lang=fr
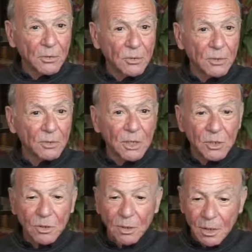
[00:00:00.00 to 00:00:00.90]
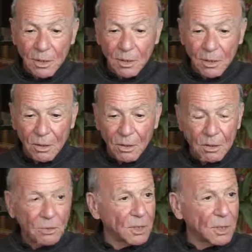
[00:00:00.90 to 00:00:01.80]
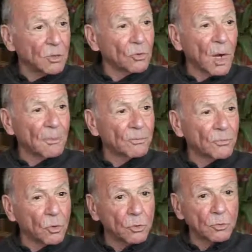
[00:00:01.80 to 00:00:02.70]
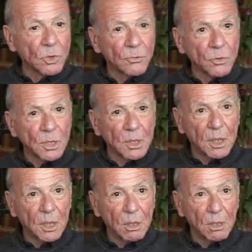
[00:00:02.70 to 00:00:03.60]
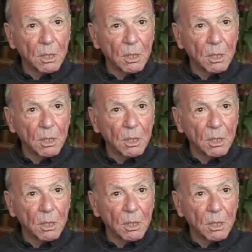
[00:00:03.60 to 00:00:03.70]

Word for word: ce sont des gens qui disent le droit. Donc nous avons été,